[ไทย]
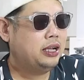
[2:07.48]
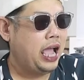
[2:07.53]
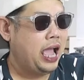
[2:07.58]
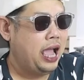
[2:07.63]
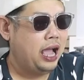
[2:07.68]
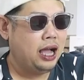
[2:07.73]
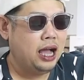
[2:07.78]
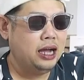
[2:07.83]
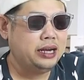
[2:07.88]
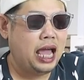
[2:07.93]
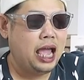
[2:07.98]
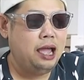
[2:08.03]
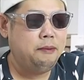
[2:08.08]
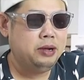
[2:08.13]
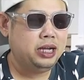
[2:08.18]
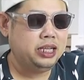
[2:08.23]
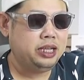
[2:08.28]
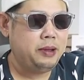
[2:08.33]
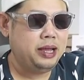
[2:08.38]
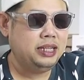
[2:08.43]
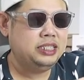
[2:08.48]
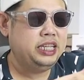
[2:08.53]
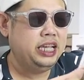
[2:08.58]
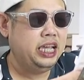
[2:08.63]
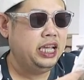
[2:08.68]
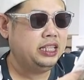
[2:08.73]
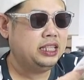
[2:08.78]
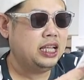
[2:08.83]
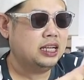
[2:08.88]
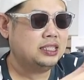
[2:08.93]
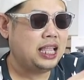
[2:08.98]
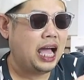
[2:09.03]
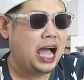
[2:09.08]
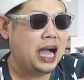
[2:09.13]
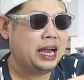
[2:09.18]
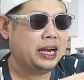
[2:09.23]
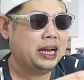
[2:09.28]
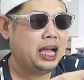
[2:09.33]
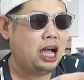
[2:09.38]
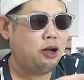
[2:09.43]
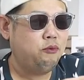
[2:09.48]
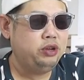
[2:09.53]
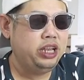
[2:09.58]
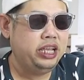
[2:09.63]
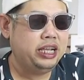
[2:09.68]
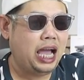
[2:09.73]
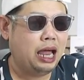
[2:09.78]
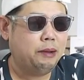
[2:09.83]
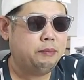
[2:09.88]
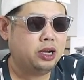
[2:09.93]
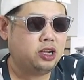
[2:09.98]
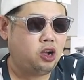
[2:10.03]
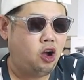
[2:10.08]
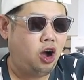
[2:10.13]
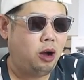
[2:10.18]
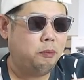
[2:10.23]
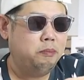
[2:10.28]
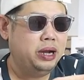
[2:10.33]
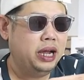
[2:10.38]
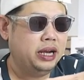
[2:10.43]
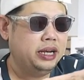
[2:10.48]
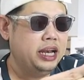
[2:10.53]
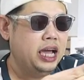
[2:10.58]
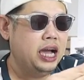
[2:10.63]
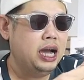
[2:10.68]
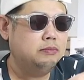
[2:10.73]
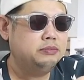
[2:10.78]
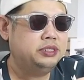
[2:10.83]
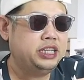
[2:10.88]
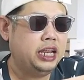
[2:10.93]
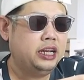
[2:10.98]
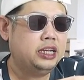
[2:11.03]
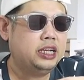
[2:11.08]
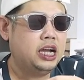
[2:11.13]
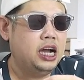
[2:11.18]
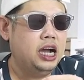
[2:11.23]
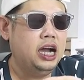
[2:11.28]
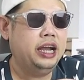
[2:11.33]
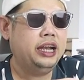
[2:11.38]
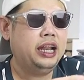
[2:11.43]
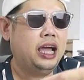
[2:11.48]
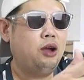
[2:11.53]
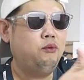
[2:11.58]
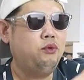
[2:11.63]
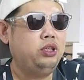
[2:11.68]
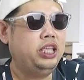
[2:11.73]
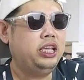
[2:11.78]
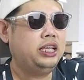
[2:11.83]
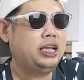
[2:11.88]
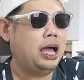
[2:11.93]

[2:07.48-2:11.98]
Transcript: แกะข้างในมันก็จะเป็นชีสต่างๆนะครับ วิธีการประกอบเหมือนเดิม เช่นเคยนะครับวิธี